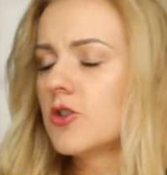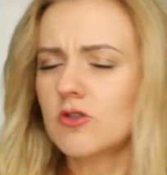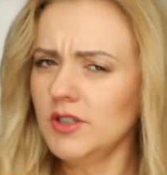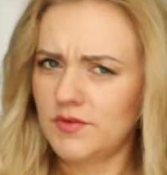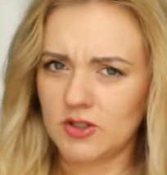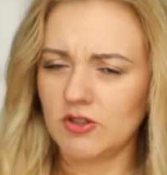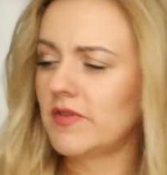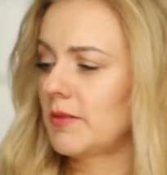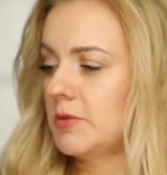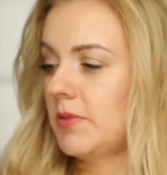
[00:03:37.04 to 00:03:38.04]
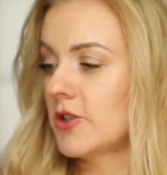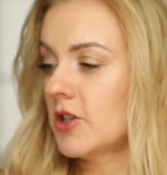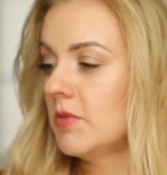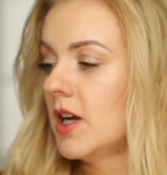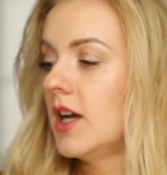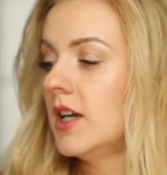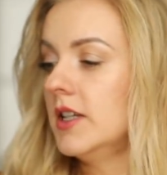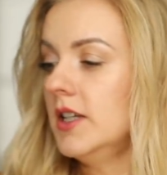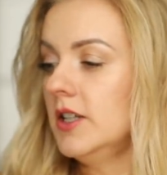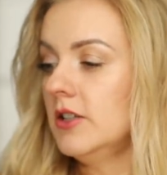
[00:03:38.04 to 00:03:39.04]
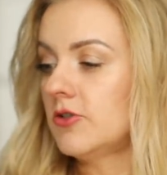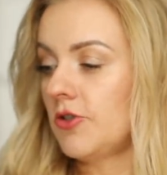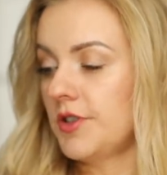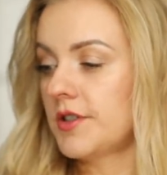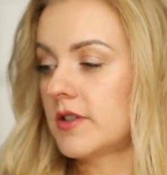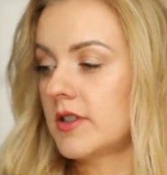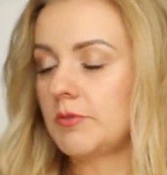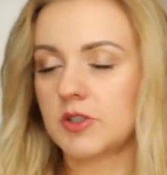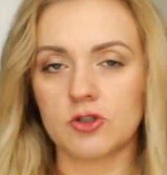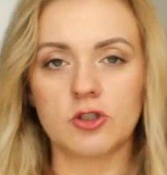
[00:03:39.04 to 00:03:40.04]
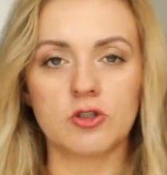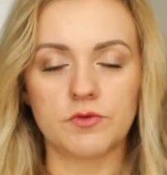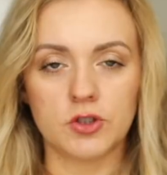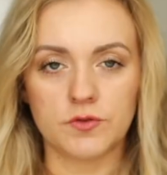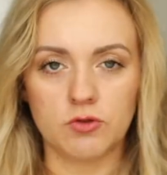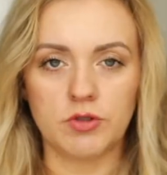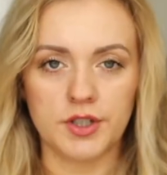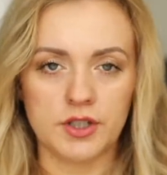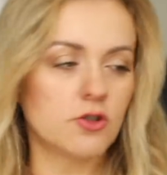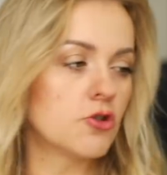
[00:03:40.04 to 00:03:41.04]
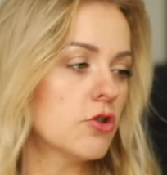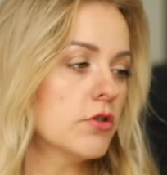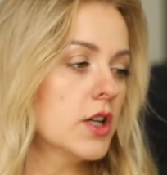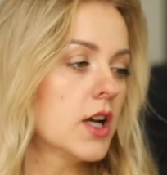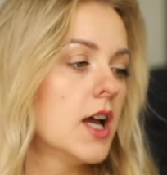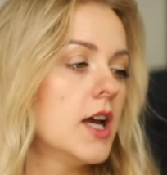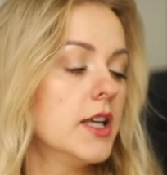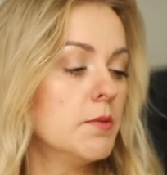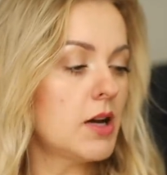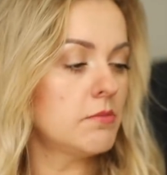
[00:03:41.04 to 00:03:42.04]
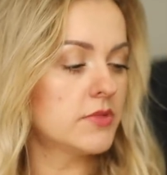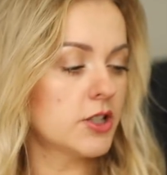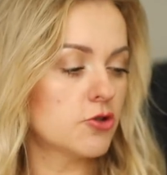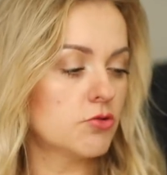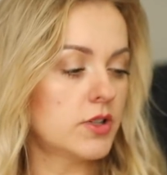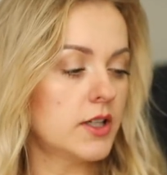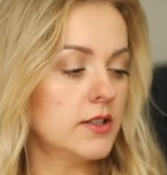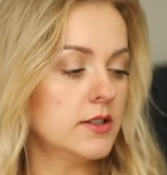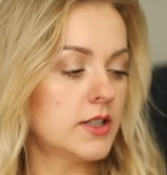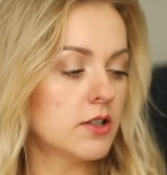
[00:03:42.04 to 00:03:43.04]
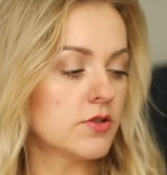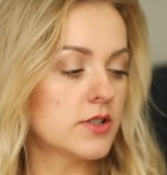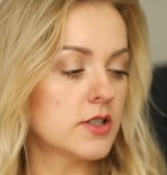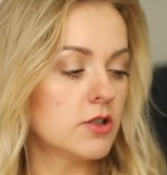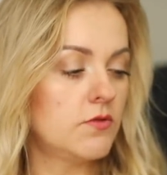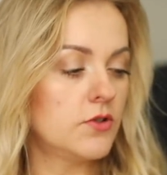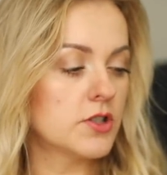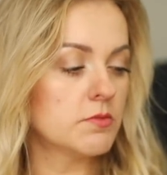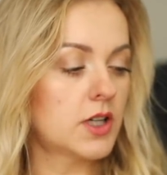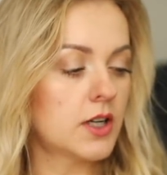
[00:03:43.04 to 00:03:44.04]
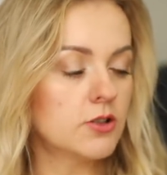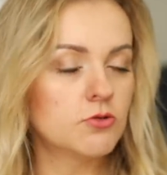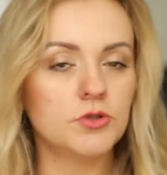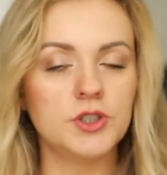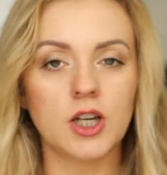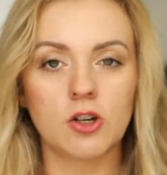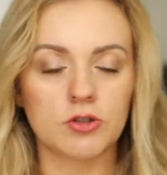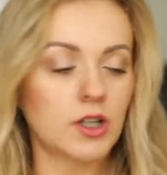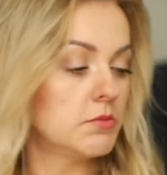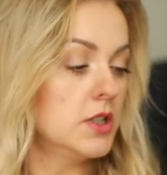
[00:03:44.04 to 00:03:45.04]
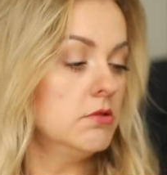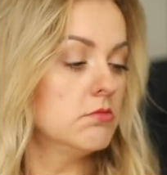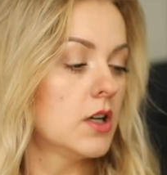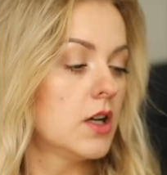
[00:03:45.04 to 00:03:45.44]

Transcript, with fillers: z oliwy, z oliwek, przepraszam. I to jest ta przeznaczona do włosów suchych i zniszczonych. I mam też tutaj tę z owocem granatu i jagodami